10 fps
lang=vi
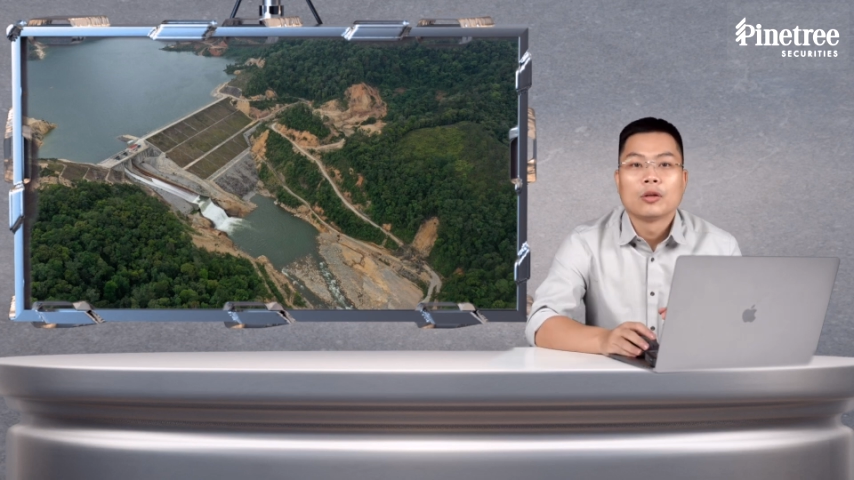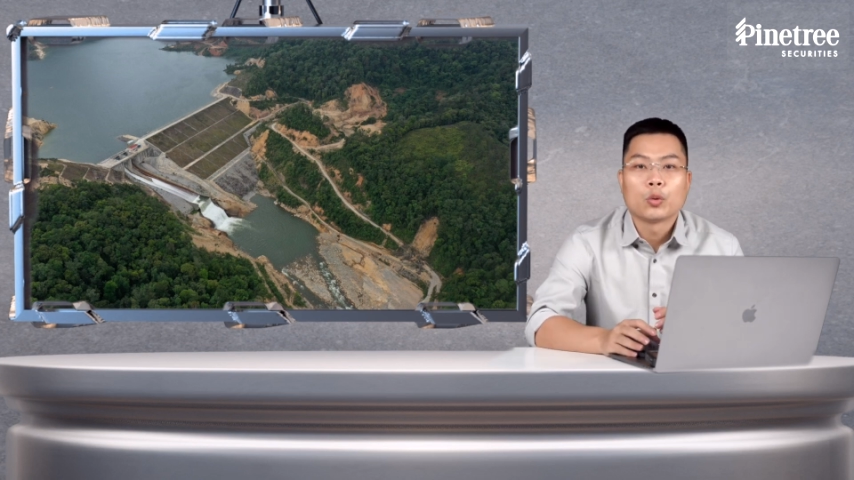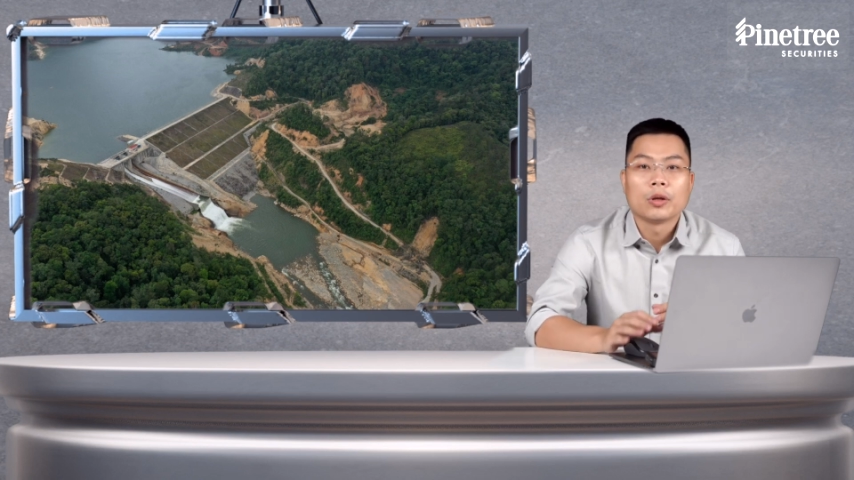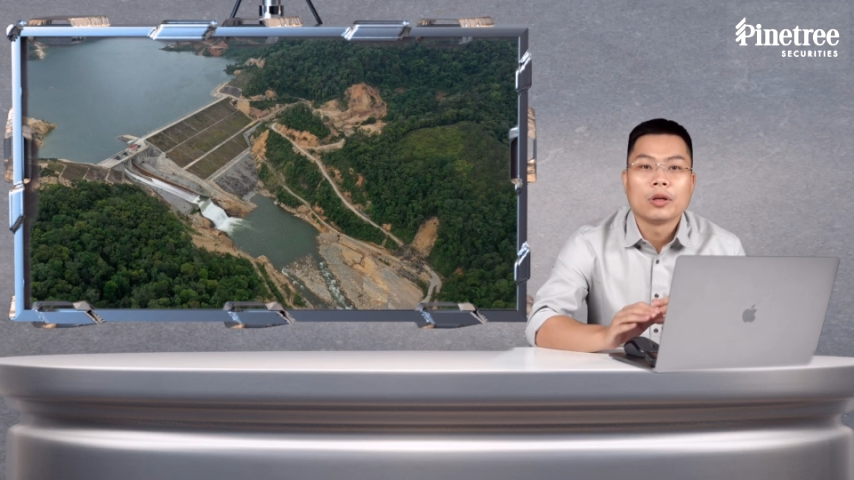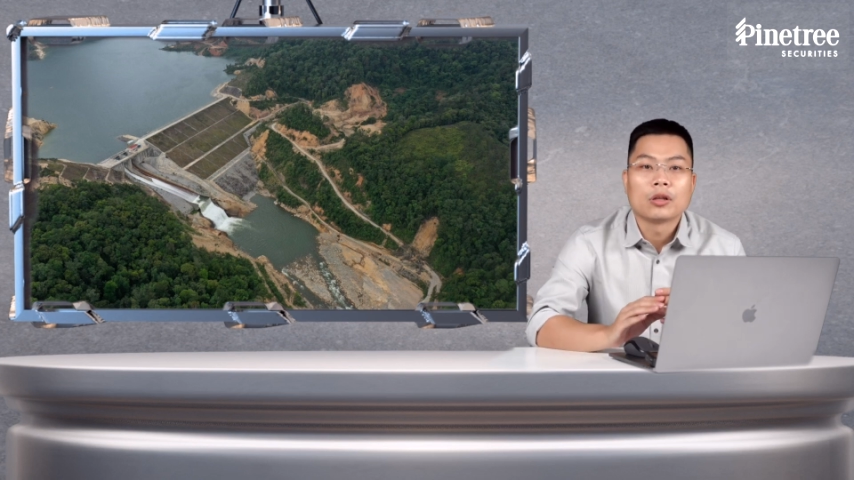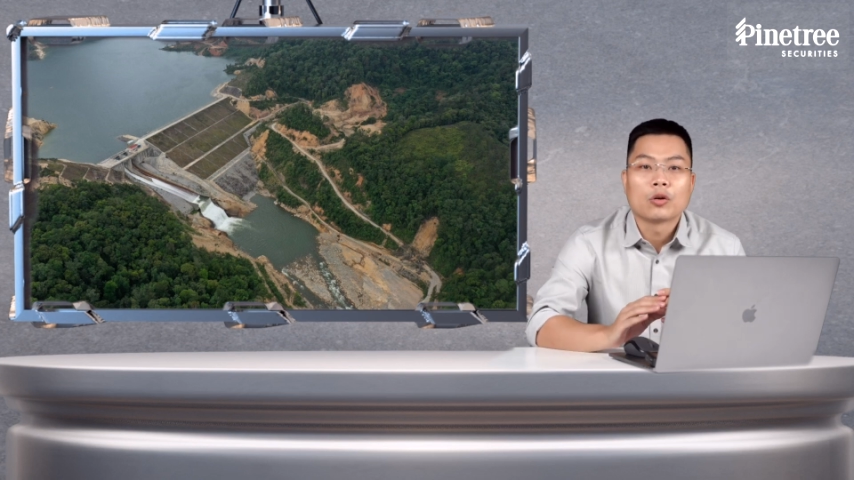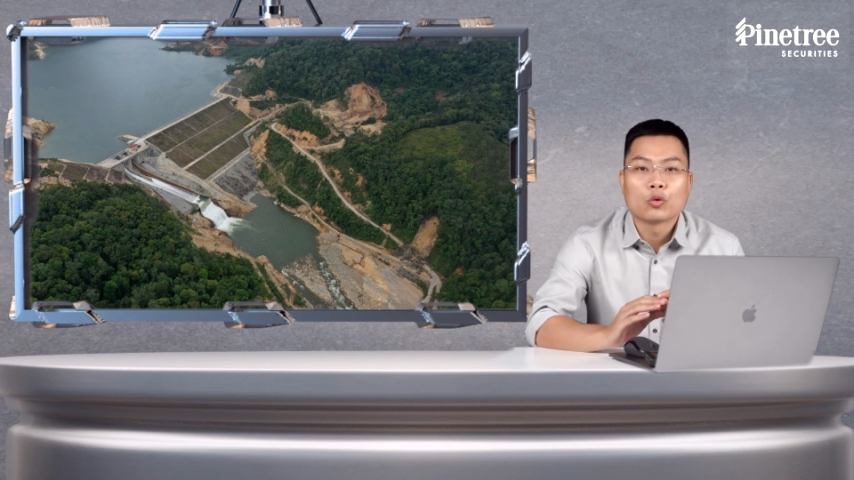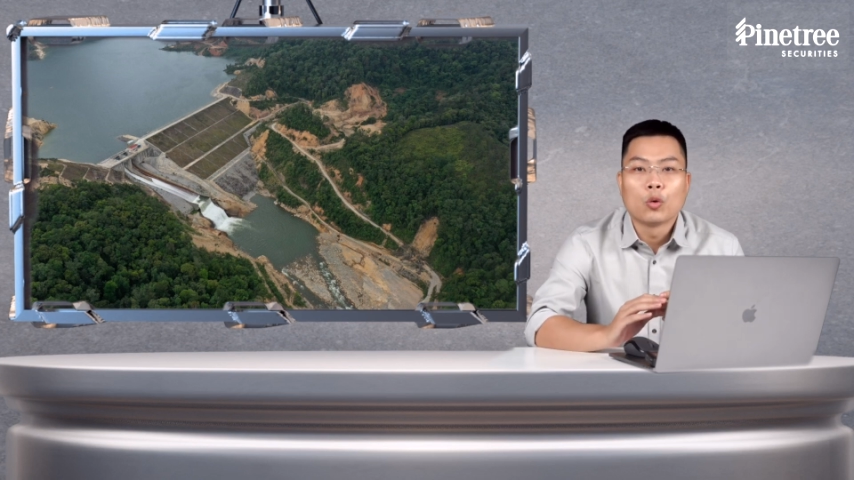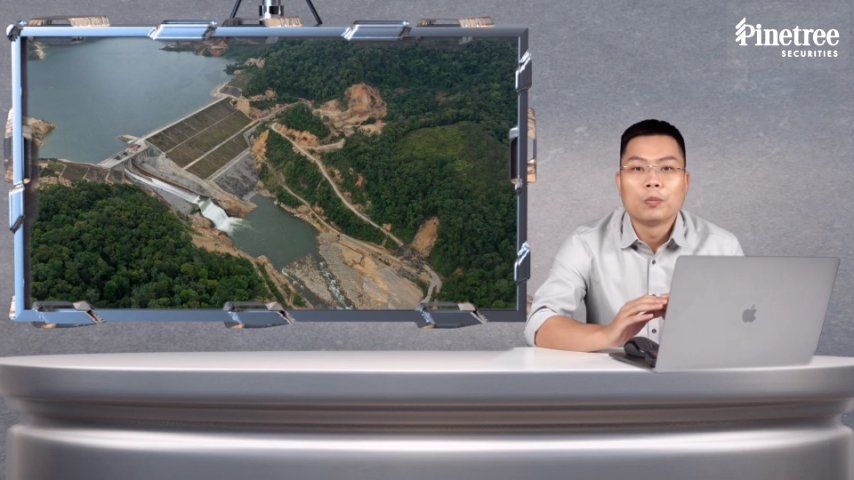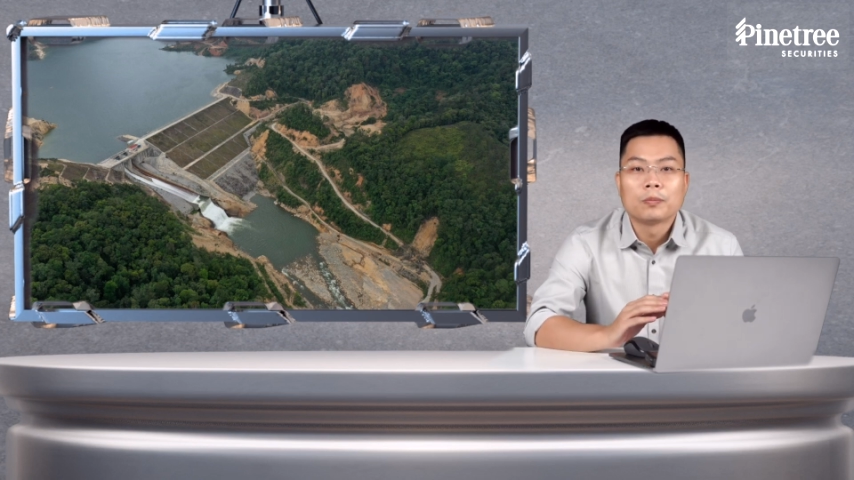Thủy điện Thượng
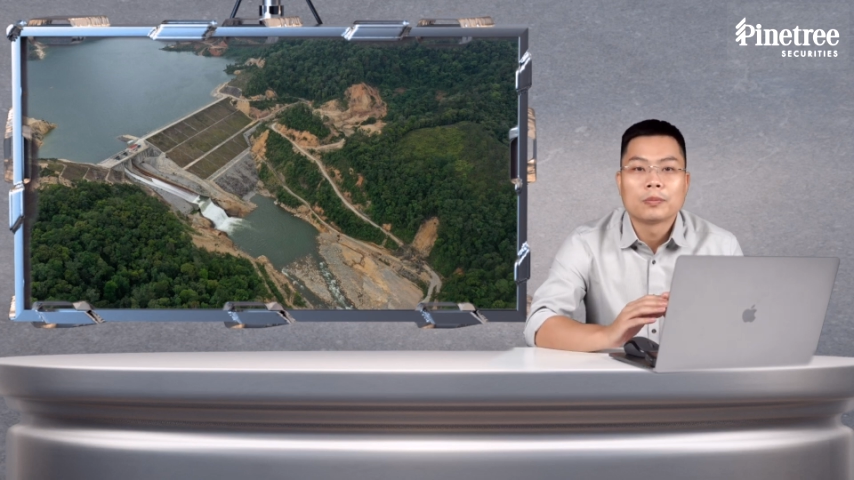Con Tum